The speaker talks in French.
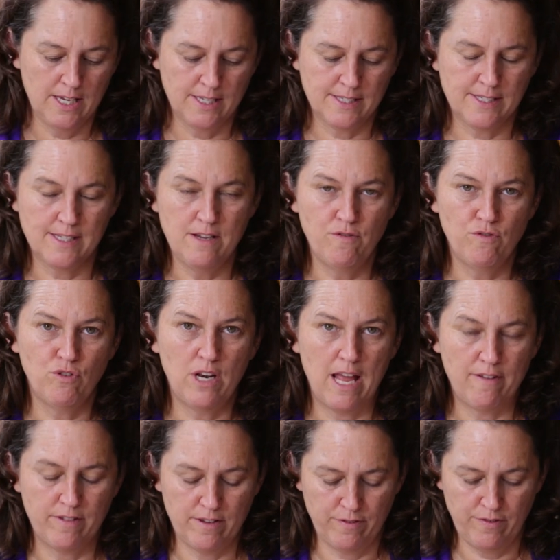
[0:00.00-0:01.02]
Si vous
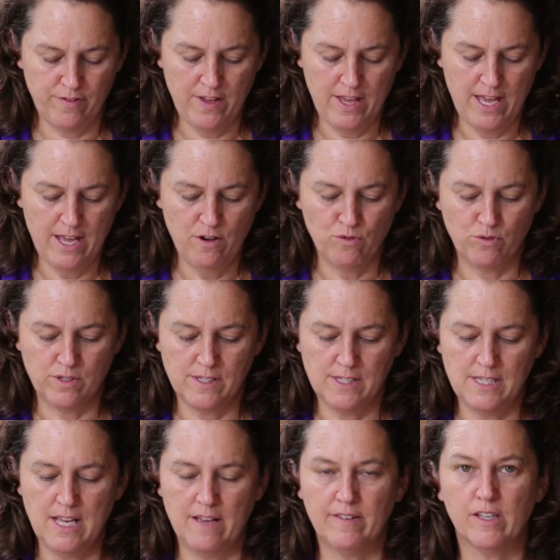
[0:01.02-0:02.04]
l'avez fait
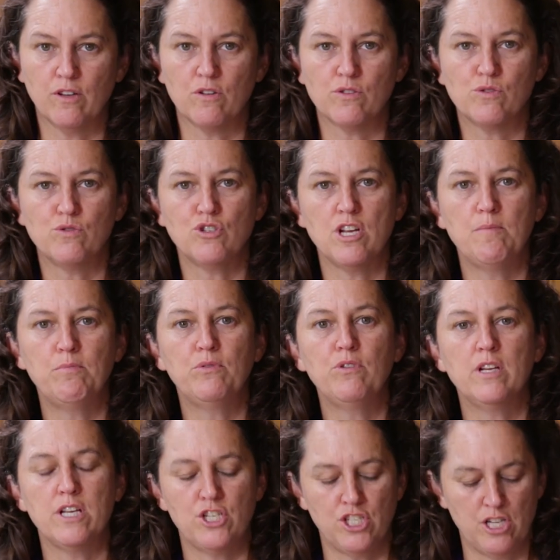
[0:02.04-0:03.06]
aussi avec un sujet
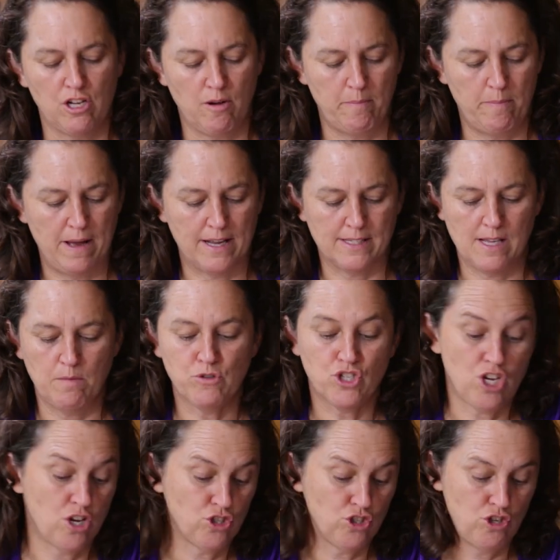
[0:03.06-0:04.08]
plus léger, comme par exemple
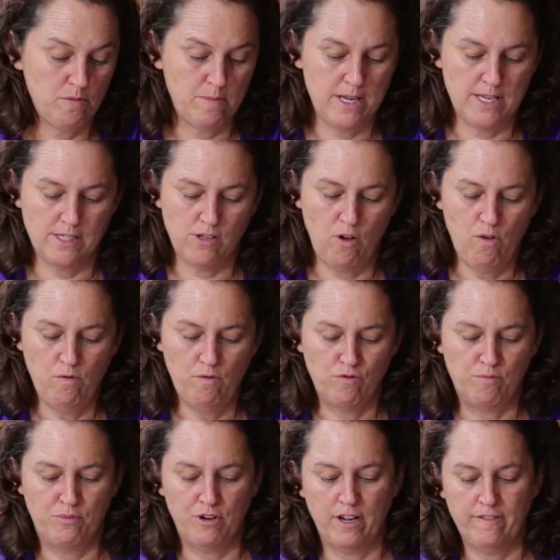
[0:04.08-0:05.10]
change de maison,
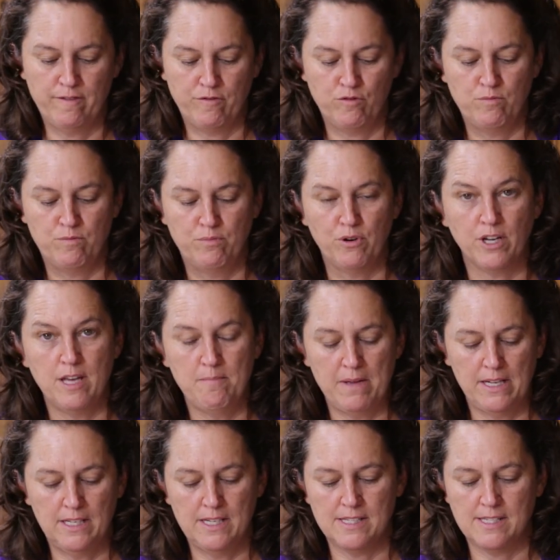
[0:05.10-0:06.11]
vous, pourriez
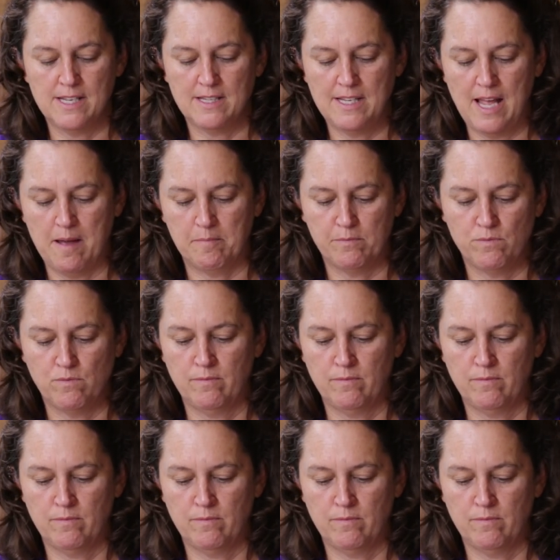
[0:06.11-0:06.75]
mettre les étapes.